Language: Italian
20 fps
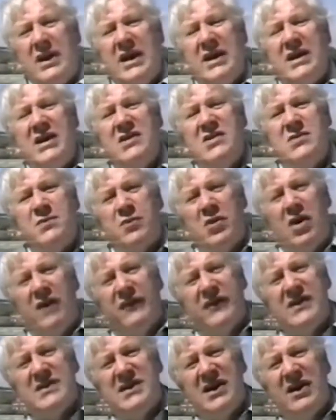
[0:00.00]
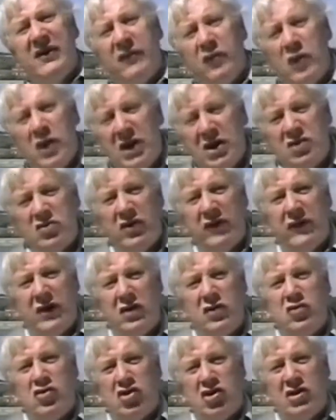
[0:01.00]
così difficile si pensò che
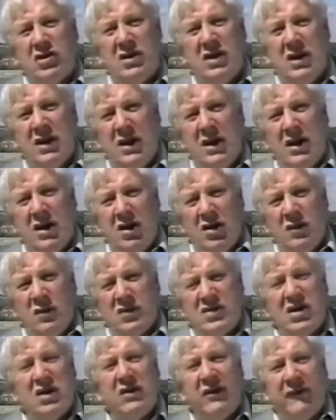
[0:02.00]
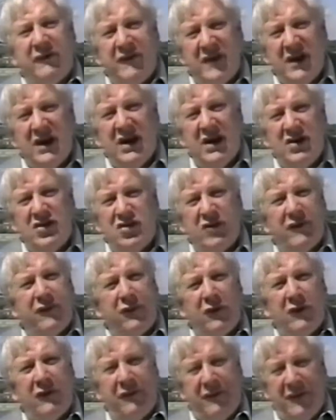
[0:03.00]
la profezia che aveva
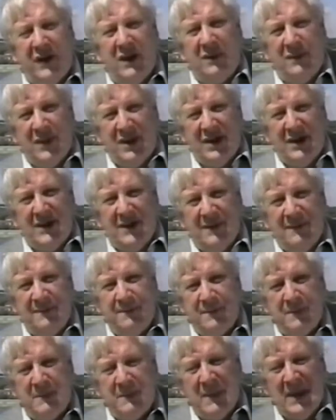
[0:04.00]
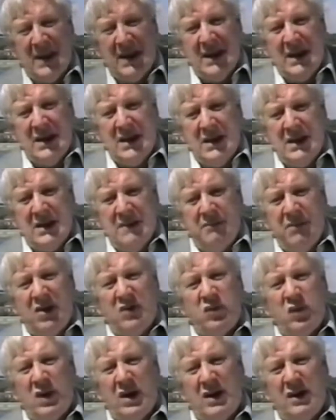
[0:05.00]
fatto Lenin su una possibile rivoluzione
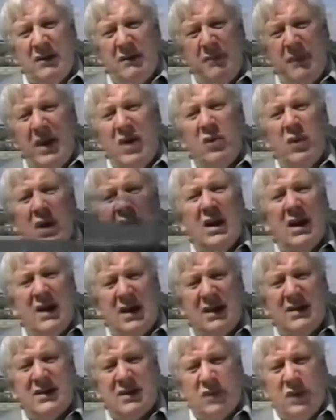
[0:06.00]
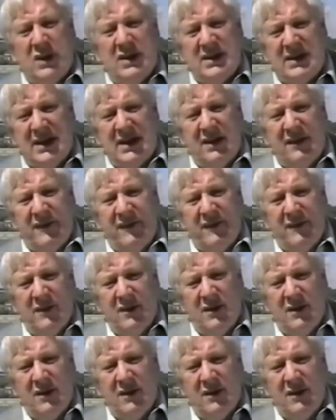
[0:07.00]
mondiale stava per realizzarsi.